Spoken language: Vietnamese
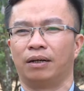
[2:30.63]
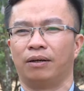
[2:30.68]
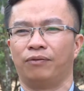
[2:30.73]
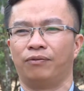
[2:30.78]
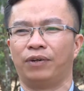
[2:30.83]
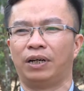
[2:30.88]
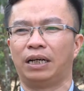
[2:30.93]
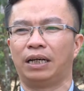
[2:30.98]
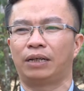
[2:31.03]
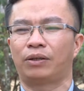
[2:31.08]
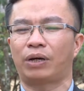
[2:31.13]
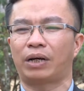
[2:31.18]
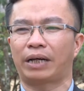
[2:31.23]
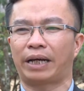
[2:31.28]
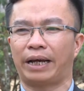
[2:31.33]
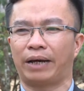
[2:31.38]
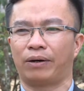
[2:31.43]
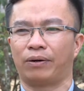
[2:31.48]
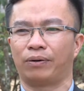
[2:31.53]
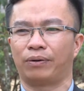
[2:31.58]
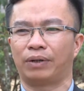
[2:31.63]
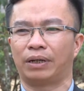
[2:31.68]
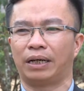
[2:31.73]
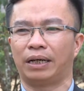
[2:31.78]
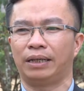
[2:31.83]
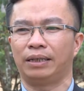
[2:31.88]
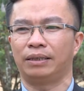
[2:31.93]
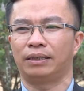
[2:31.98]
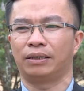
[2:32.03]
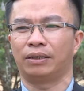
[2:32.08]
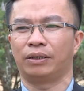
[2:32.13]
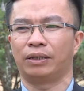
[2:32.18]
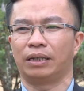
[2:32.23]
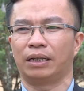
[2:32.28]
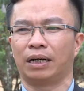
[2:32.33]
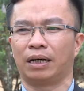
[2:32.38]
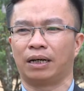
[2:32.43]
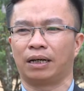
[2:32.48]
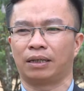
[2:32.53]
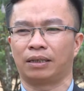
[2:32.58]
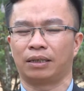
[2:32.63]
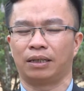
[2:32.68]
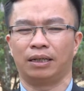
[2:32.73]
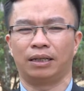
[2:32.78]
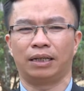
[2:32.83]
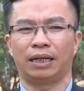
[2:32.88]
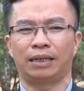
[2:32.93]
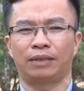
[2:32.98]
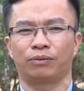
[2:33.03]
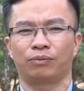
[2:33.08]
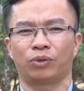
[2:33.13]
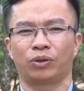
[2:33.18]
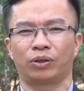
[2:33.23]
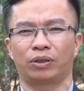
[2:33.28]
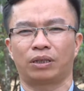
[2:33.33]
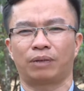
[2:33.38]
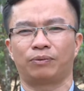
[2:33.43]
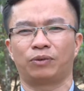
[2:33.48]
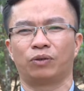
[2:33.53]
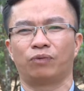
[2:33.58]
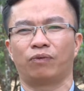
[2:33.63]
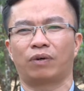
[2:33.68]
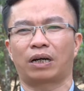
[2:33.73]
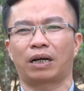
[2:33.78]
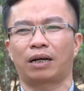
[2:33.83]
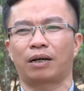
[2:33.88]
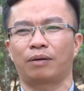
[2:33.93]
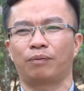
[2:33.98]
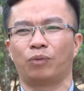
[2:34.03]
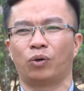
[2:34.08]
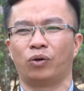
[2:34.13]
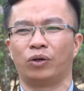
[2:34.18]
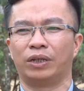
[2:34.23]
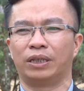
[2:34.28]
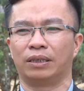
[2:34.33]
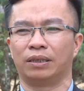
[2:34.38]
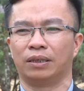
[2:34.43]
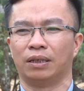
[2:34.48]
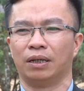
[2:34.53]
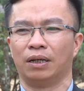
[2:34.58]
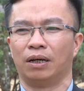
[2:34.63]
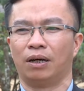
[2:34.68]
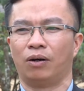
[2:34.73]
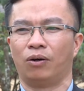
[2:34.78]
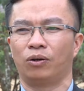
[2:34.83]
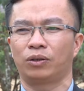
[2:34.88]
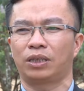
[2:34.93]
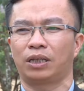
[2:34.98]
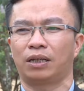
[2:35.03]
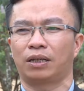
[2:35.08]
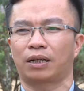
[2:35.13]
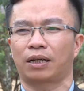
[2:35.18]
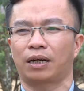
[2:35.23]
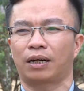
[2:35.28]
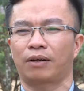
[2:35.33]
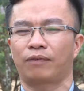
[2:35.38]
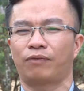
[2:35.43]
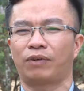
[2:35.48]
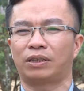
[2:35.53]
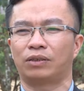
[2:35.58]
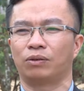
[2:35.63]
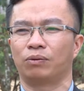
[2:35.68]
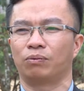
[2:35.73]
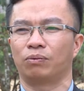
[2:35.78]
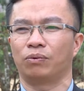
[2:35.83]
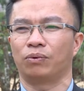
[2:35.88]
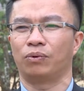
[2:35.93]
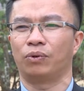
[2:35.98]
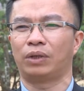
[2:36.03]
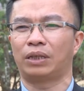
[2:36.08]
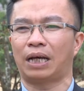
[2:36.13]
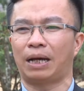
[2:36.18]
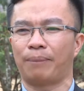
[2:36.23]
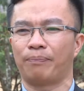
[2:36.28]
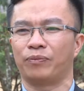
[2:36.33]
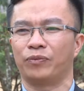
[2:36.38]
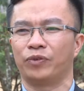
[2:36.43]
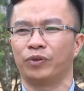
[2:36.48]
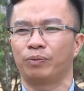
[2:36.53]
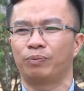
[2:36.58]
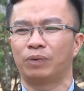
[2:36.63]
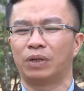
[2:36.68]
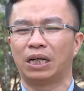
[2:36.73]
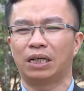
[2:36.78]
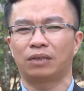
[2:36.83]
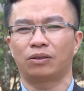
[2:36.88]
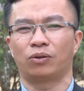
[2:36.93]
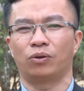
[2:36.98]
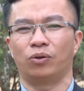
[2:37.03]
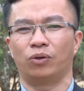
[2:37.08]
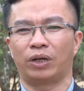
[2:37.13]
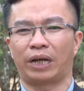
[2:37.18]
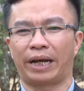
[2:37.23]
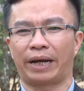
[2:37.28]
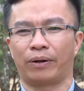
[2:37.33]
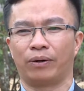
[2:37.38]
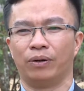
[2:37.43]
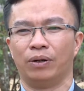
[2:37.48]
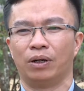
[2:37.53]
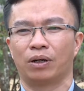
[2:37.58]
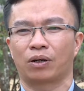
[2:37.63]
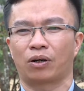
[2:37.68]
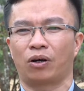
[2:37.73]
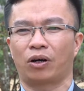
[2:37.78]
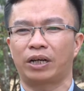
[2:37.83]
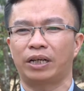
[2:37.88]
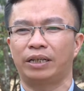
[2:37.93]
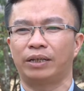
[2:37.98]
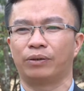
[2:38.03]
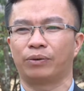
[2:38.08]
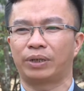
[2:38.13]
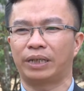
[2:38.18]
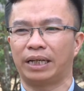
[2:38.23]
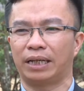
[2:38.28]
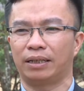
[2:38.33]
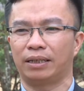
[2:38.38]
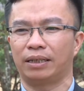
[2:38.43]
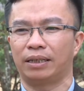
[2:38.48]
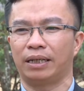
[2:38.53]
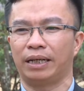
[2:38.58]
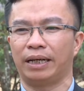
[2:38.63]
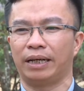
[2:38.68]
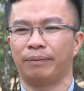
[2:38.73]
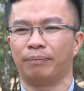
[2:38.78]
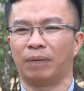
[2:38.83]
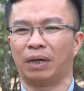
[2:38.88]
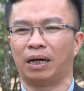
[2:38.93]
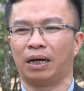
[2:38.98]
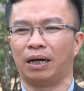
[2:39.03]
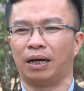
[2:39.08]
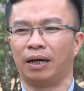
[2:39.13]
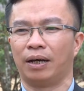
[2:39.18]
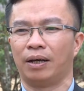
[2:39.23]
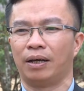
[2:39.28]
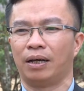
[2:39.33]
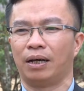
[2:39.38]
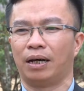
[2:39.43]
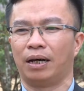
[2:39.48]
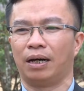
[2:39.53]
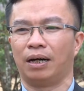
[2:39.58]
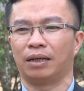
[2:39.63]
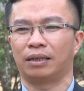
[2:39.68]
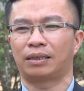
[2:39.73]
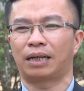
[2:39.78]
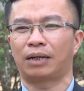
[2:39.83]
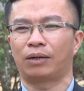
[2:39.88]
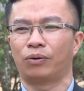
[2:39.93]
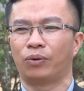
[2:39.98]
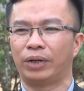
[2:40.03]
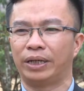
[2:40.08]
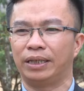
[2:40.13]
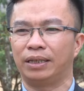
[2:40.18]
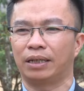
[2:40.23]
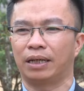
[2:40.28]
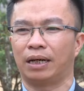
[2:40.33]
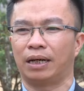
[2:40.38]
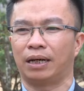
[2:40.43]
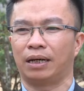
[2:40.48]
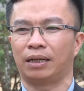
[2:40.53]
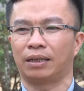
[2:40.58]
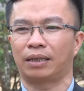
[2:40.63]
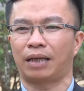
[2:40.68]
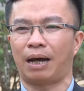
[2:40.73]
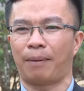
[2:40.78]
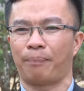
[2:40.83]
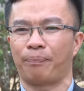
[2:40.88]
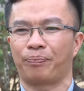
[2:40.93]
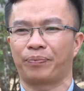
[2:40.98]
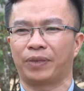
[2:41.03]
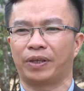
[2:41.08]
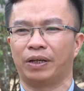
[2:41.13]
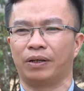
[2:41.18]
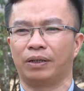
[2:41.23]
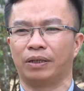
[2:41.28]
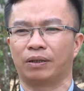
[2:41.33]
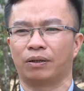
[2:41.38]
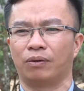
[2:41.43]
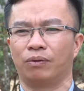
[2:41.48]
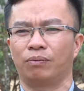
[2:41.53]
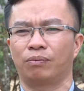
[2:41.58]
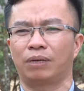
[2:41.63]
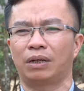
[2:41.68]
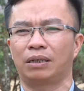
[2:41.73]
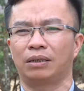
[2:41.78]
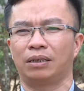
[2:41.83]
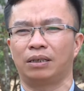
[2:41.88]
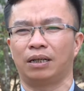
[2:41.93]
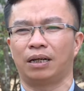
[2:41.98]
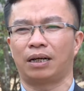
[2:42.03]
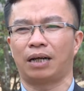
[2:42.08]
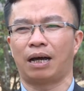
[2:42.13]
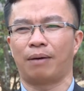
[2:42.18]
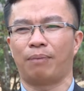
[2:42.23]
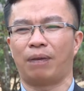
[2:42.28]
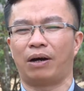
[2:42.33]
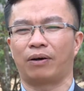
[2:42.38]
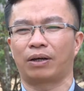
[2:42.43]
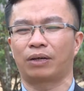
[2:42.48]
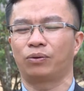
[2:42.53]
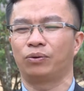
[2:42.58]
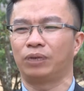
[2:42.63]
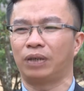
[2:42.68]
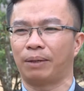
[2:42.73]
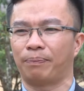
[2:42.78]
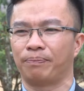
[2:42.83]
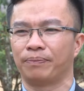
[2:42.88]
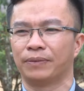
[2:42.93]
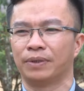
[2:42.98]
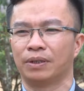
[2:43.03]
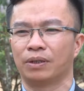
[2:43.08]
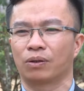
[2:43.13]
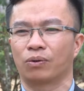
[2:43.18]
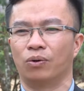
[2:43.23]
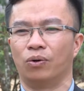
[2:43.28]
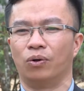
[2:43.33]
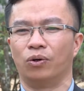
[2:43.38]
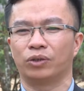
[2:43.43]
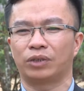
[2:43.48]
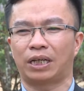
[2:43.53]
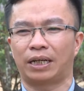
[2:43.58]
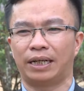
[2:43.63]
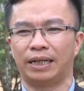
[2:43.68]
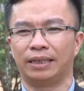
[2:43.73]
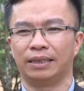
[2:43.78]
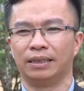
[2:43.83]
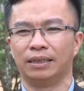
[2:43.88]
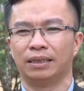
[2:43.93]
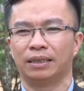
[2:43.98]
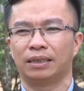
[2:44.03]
uh, vươn lên thoát nghèo đấy rồi uh, ở đây chúng tôi tập trung vào các cái mô hình hỗ trợ các cái vật dụng nuôi tầm giúp đỡ cho hộ nghèo có cái điều kiện để mà À, chăn nuôi à, tằm rồi cũng như là đảm bảo cái thu nhập của hộ gia đình.